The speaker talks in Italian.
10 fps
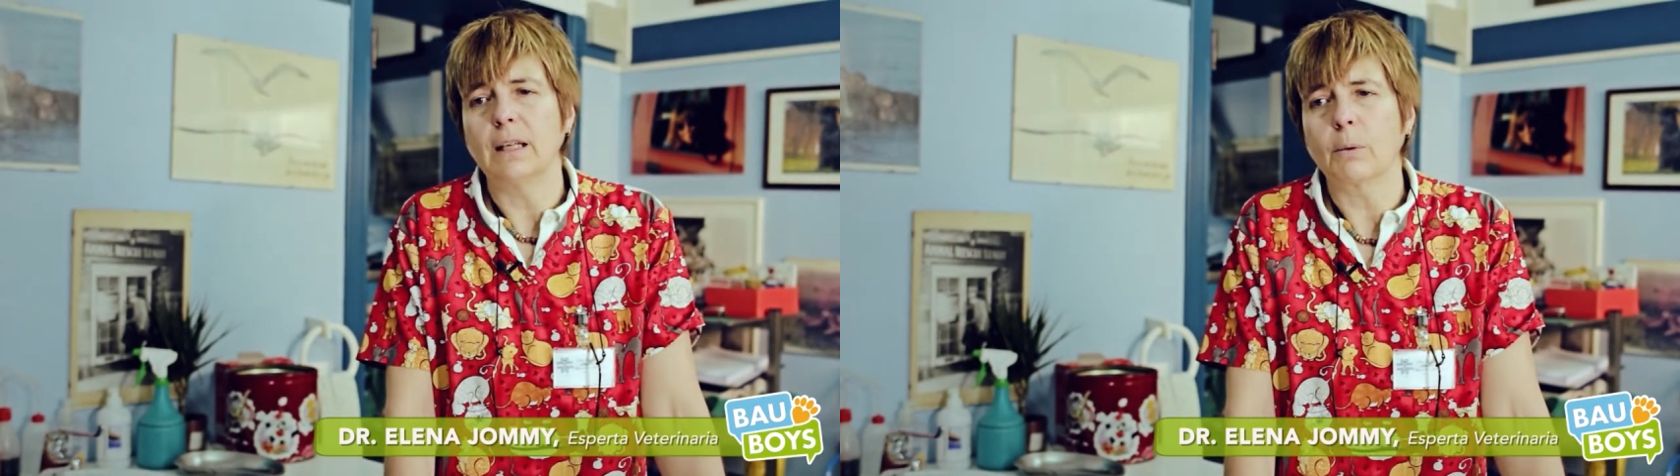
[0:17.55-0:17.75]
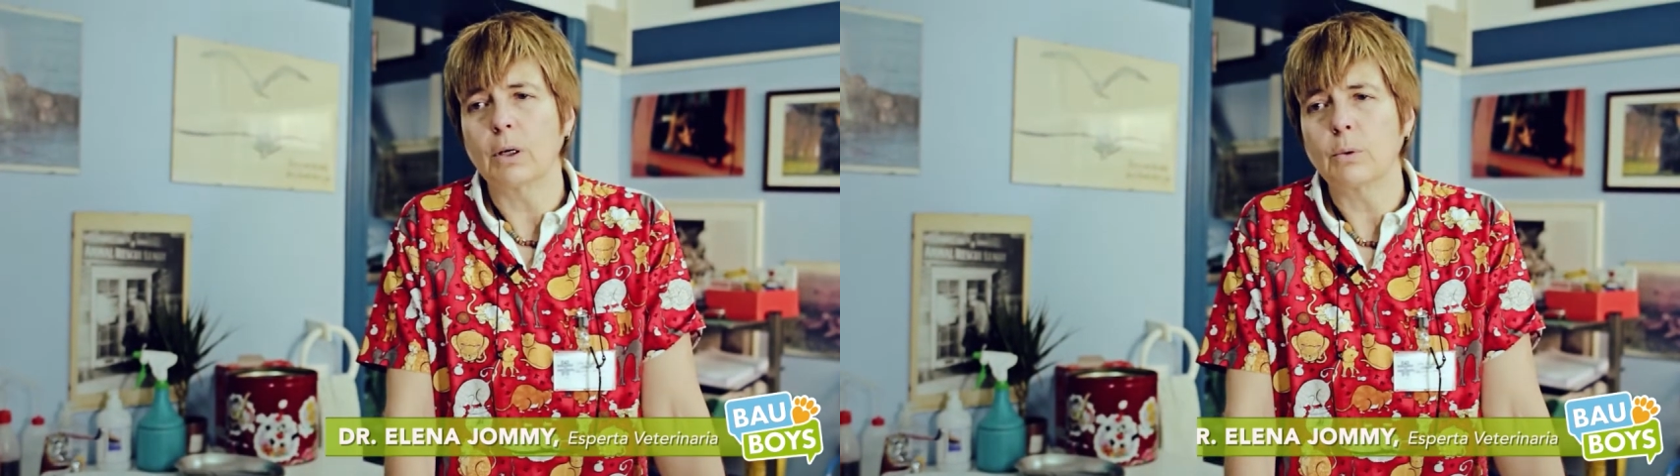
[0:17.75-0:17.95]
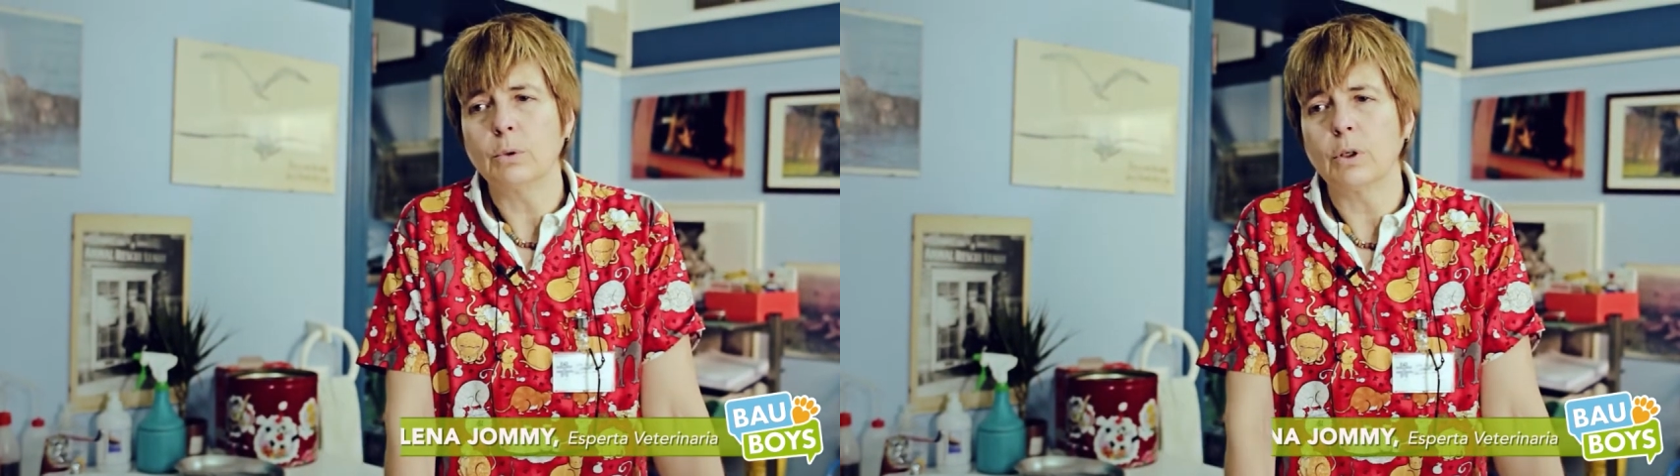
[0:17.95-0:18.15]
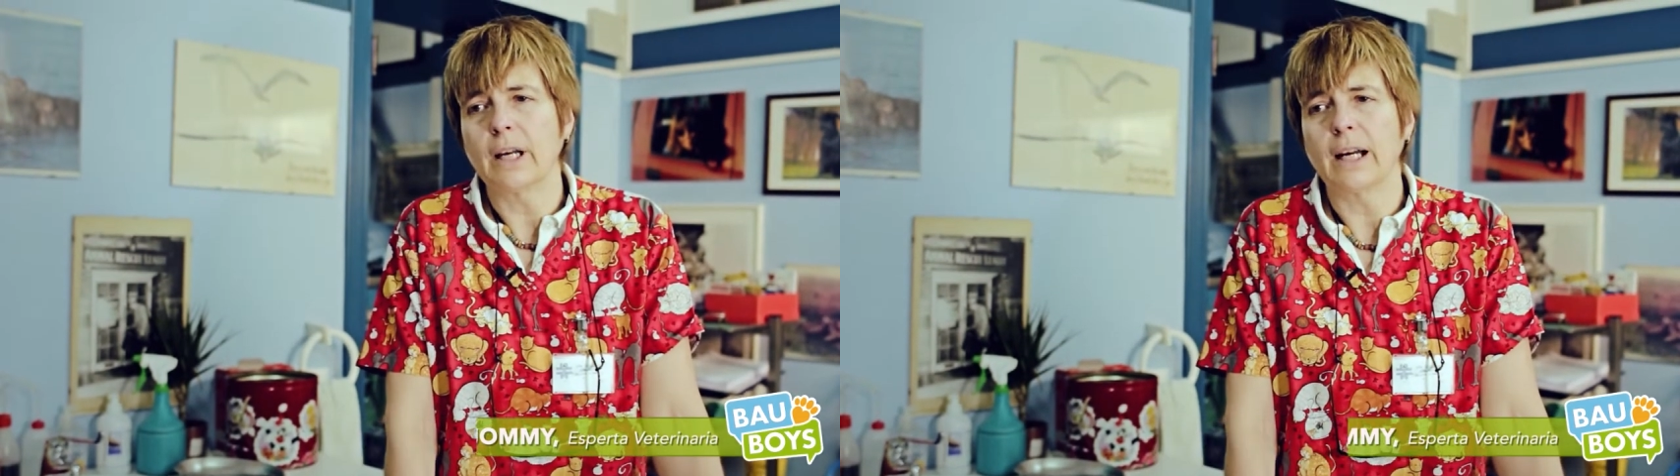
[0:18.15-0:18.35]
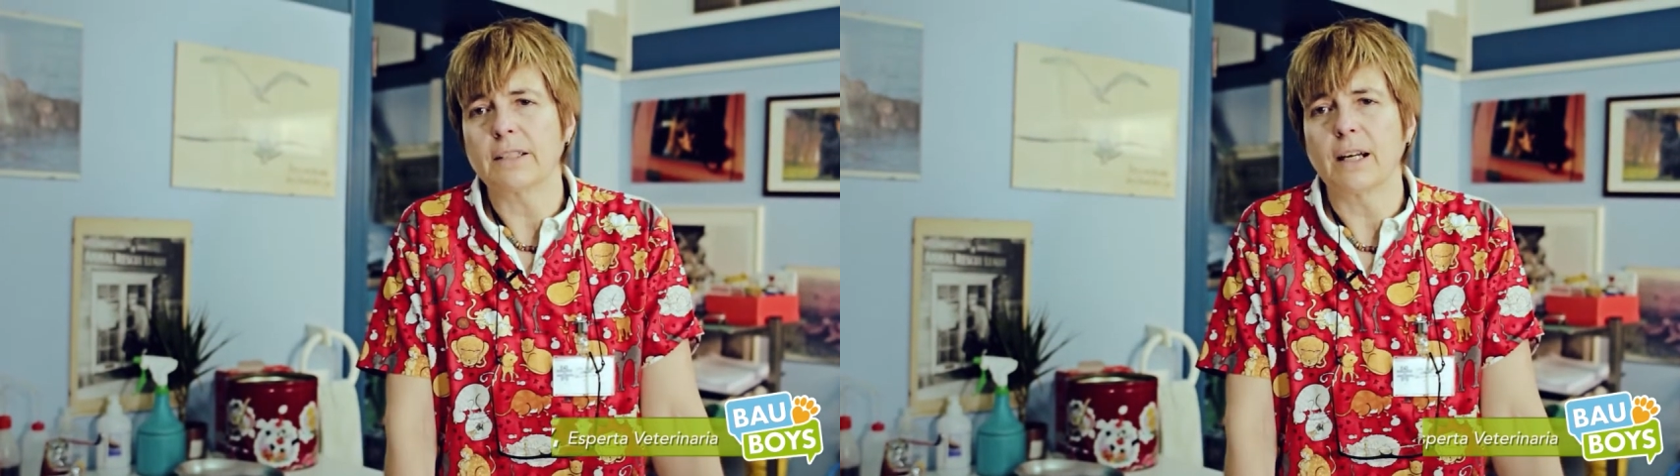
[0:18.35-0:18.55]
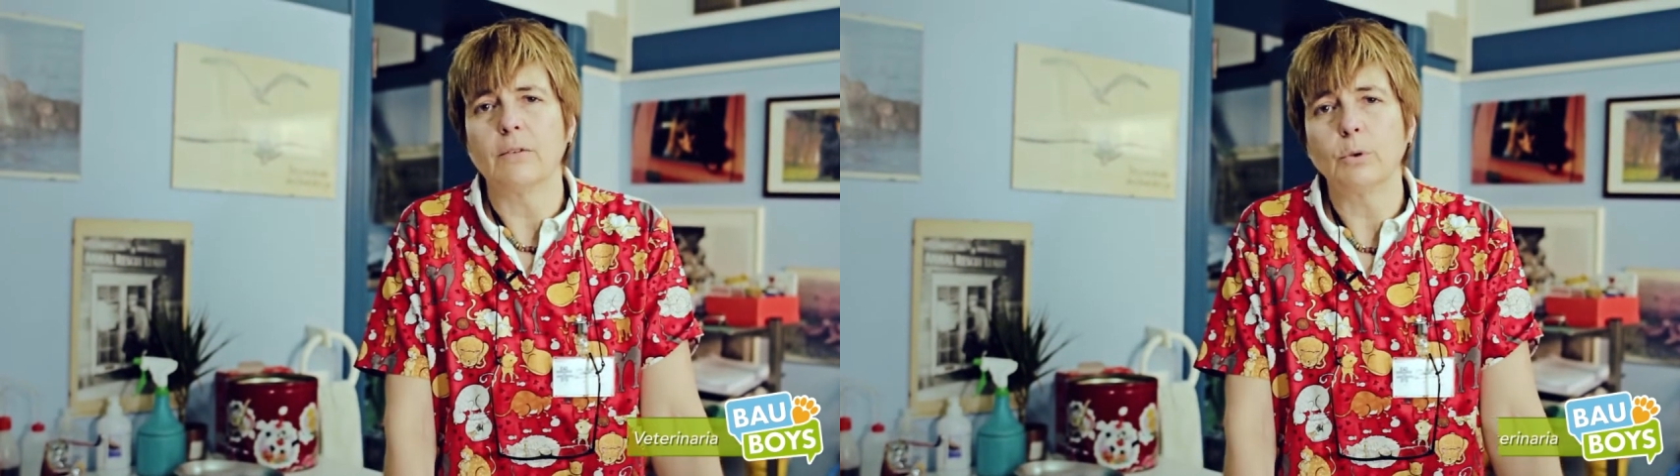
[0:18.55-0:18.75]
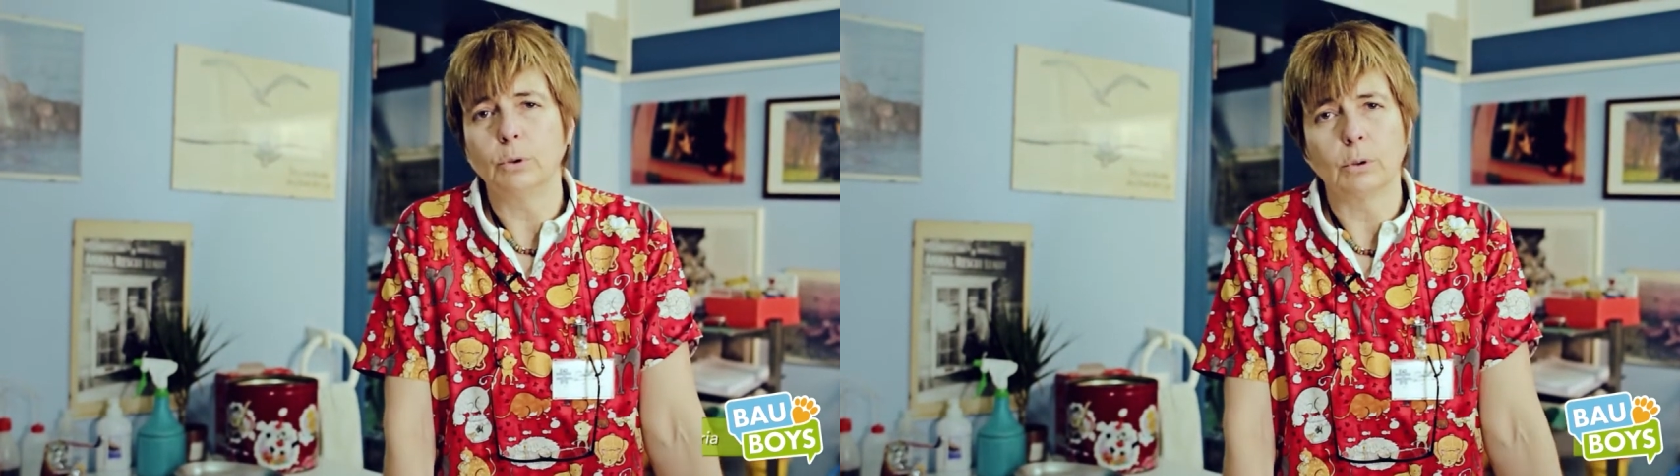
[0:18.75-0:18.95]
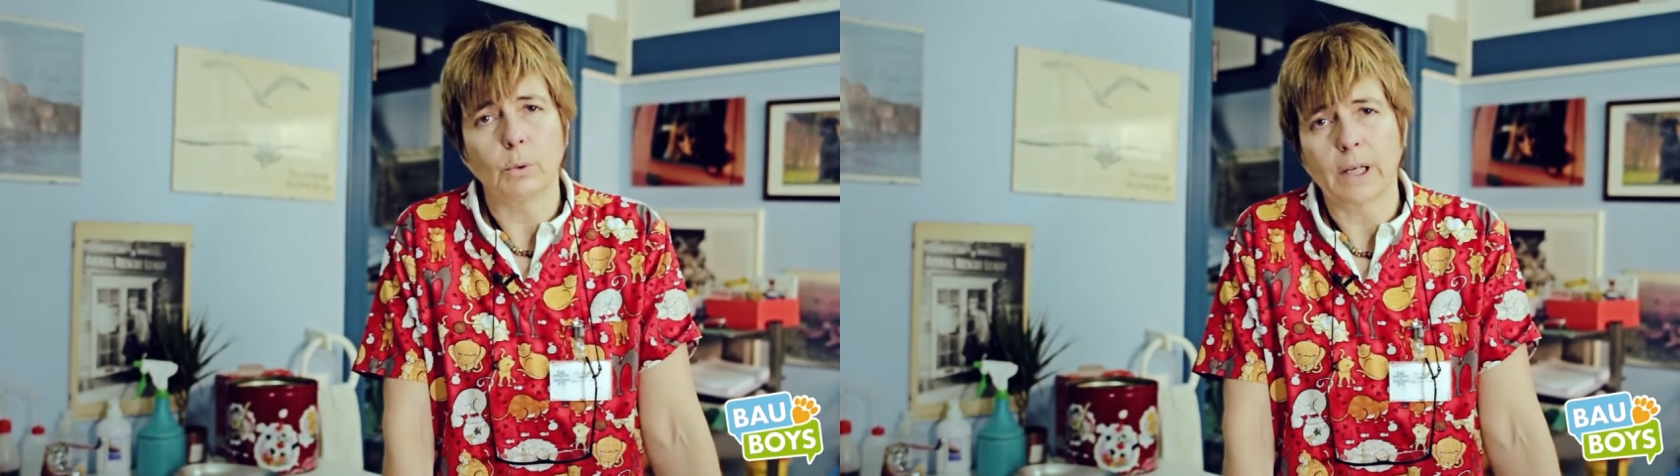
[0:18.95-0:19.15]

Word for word: da qualcuno che ha già avuto un